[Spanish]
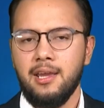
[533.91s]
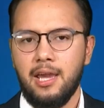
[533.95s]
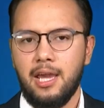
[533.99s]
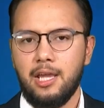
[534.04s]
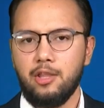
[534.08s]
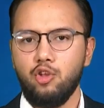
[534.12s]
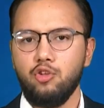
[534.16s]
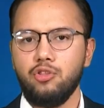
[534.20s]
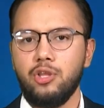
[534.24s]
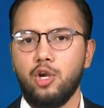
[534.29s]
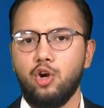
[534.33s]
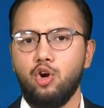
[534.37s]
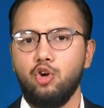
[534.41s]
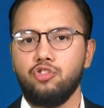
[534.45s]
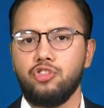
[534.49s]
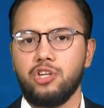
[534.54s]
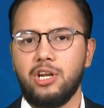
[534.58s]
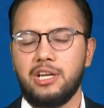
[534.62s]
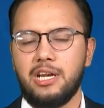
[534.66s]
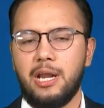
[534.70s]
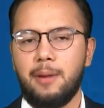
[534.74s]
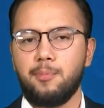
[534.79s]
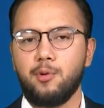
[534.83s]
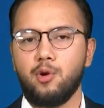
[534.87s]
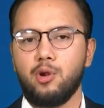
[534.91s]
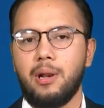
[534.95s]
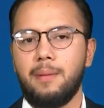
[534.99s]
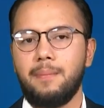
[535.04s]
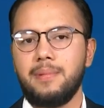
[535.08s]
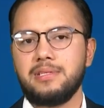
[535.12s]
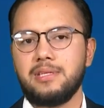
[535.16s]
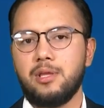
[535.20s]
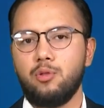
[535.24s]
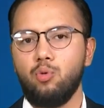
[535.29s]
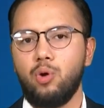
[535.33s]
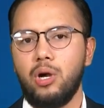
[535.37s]
en donde encontrará
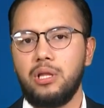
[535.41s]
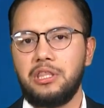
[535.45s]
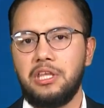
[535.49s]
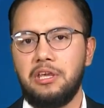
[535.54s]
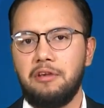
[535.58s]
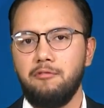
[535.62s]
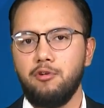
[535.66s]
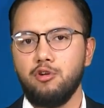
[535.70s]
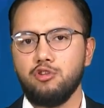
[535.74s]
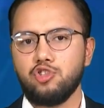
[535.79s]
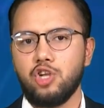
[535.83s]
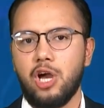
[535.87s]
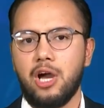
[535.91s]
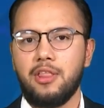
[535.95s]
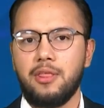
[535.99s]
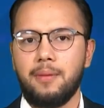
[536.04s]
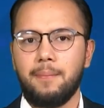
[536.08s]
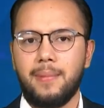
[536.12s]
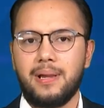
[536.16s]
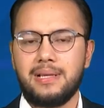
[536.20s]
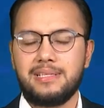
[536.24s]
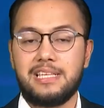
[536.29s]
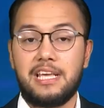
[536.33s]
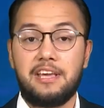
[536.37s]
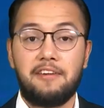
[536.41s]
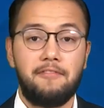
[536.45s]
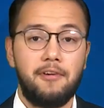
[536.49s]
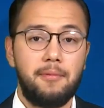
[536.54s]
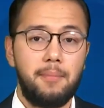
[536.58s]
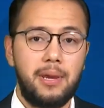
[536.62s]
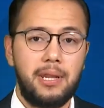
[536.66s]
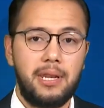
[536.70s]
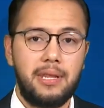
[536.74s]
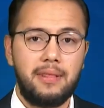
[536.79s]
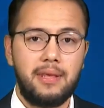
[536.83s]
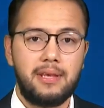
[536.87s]
programas educativos, además de
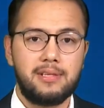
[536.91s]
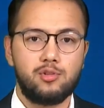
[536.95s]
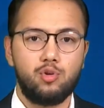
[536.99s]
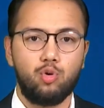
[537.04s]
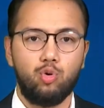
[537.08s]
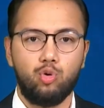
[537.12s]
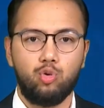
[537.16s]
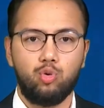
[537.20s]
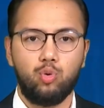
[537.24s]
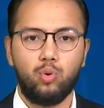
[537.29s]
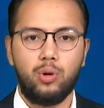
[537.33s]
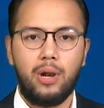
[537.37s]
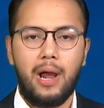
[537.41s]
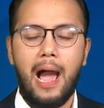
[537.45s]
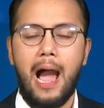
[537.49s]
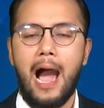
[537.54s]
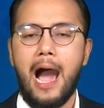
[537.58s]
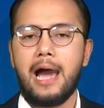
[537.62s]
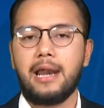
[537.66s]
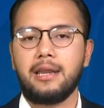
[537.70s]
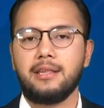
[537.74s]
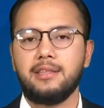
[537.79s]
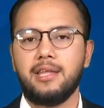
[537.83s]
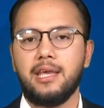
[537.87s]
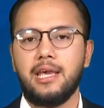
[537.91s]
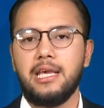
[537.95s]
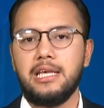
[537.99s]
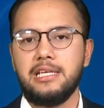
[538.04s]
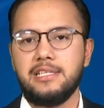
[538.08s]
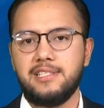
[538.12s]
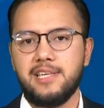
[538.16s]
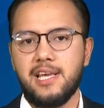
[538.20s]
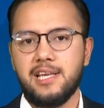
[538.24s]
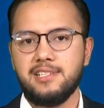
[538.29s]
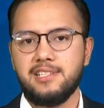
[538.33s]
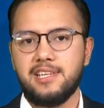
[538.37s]
efemérides, cultura, arte y
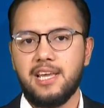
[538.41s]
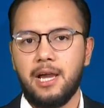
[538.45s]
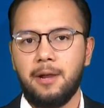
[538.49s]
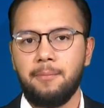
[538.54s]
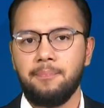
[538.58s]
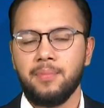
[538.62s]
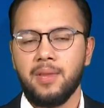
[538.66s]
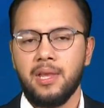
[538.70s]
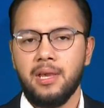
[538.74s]
ciencia.